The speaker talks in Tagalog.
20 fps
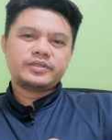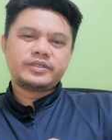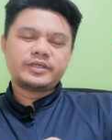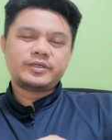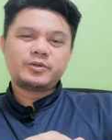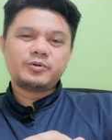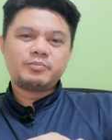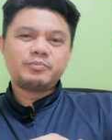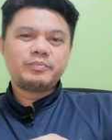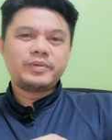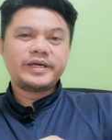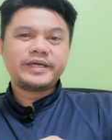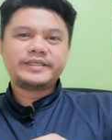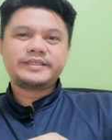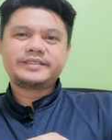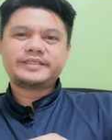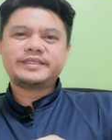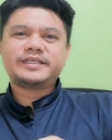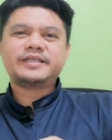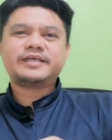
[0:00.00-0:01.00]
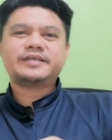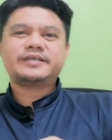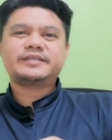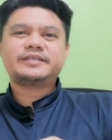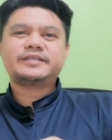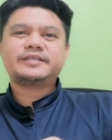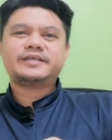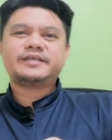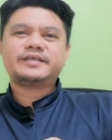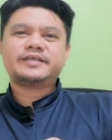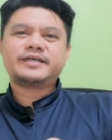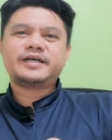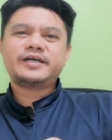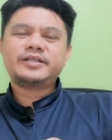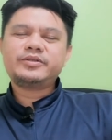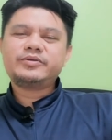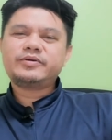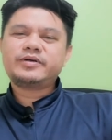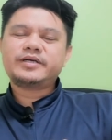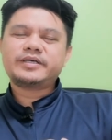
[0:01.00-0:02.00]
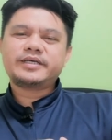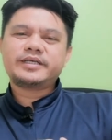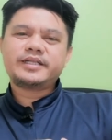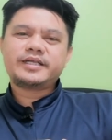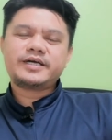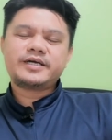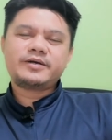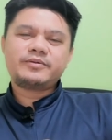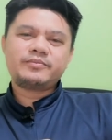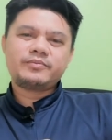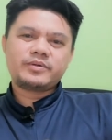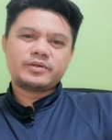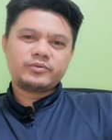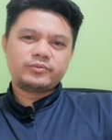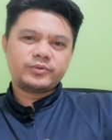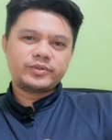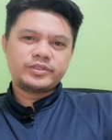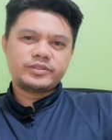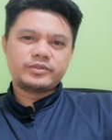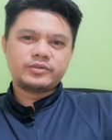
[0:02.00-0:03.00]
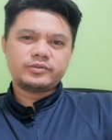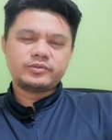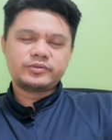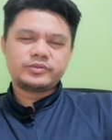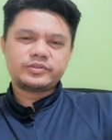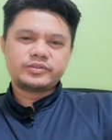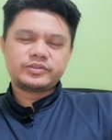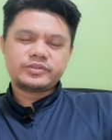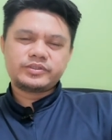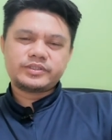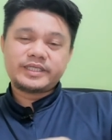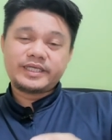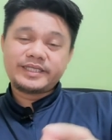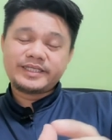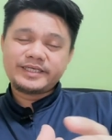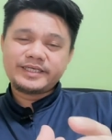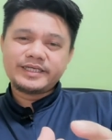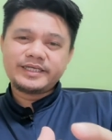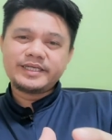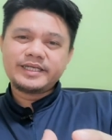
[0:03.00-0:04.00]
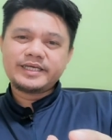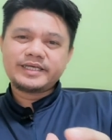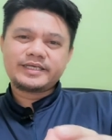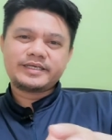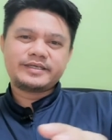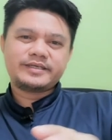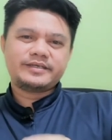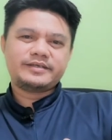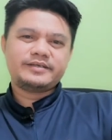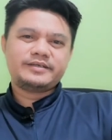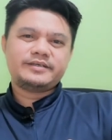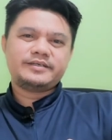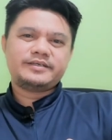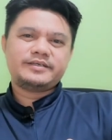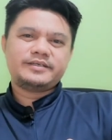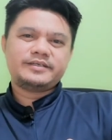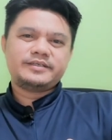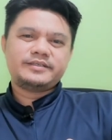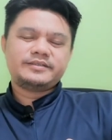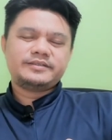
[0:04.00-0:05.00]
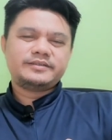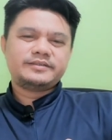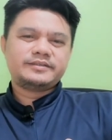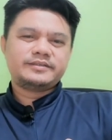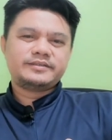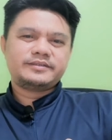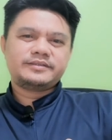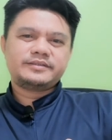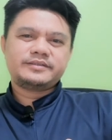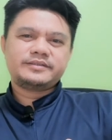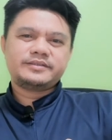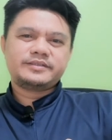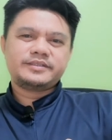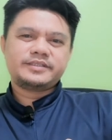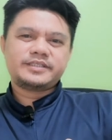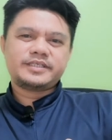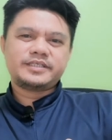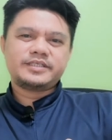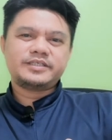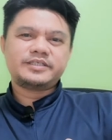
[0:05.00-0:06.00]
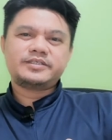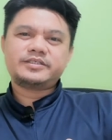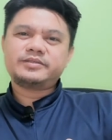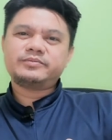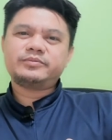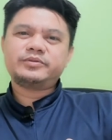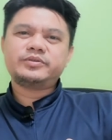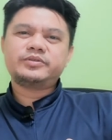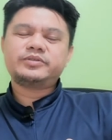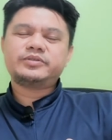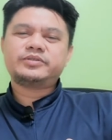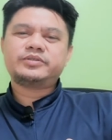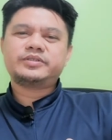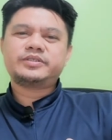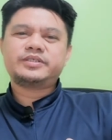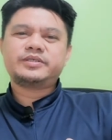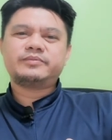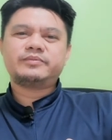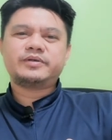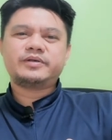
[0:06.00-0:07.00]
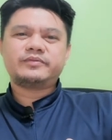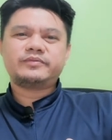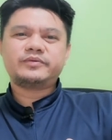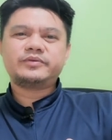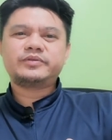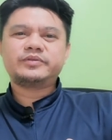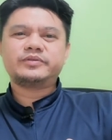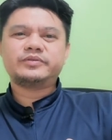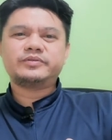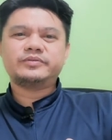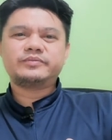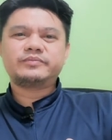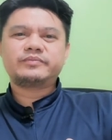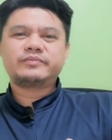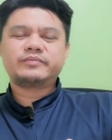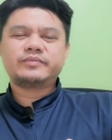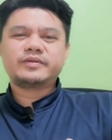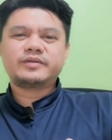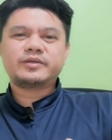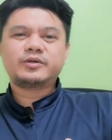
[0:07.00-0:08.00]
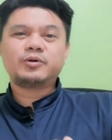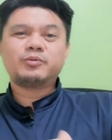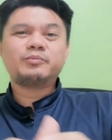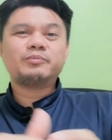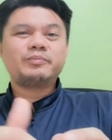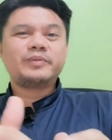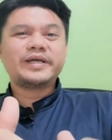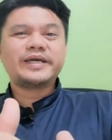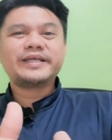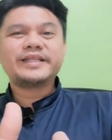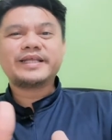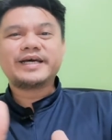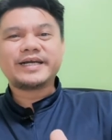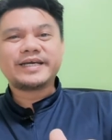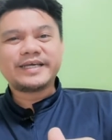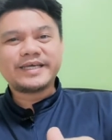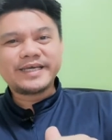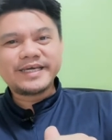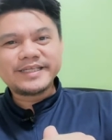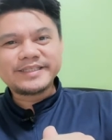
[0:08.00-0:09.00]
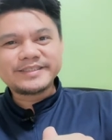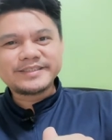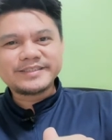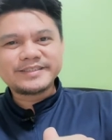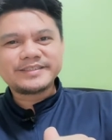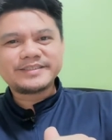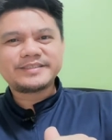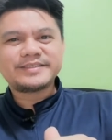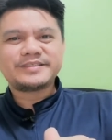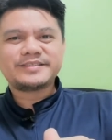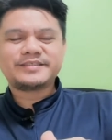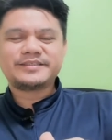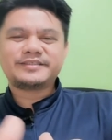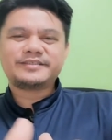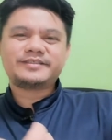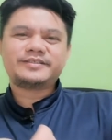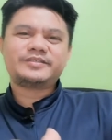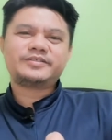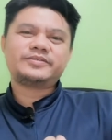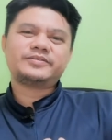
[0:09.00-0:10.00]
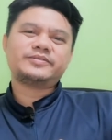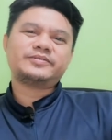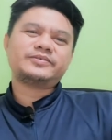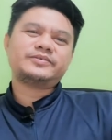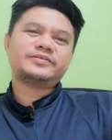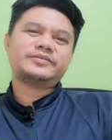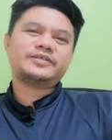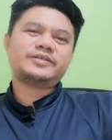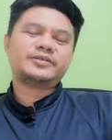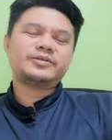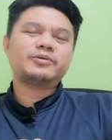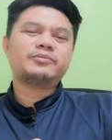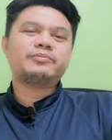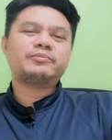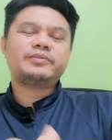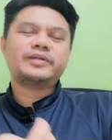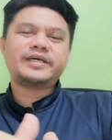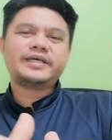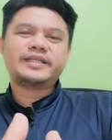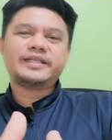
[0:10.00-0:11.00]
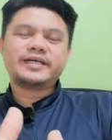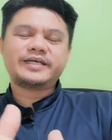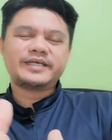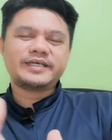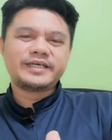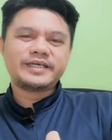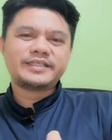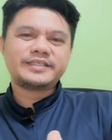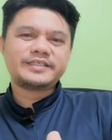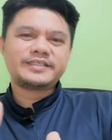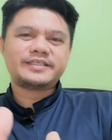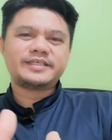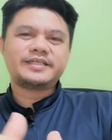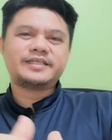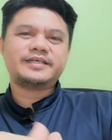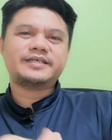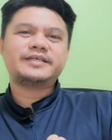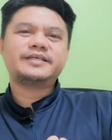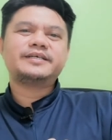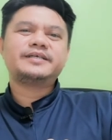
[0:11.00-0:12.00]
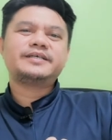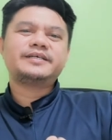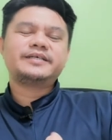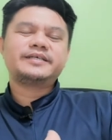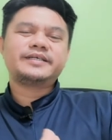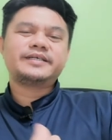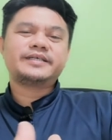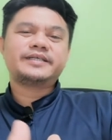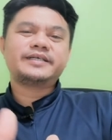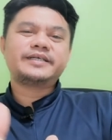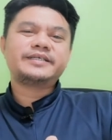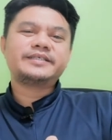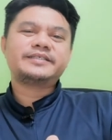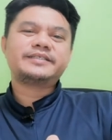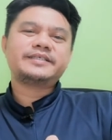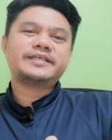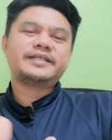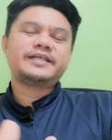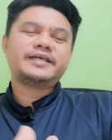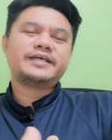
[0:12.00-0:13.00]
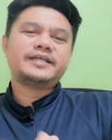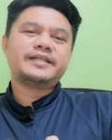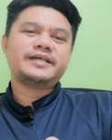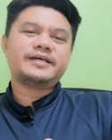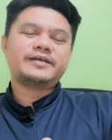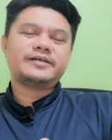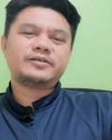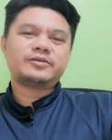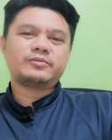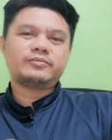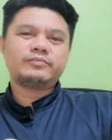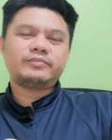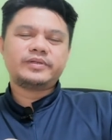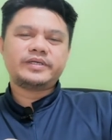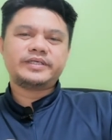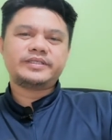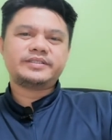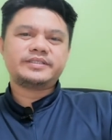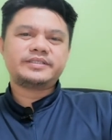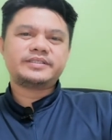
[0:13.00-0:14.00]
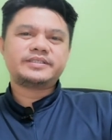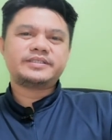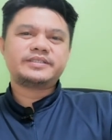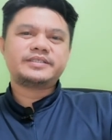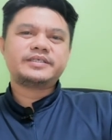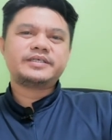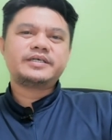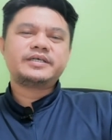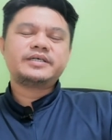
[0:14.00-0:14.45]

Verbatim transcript: nag-complain sila na nganong ang ilahang mga widows na neglect sa distribution sa mga food. Complain against. So, nag-complain against sila. Geraise nila ilahang complaints.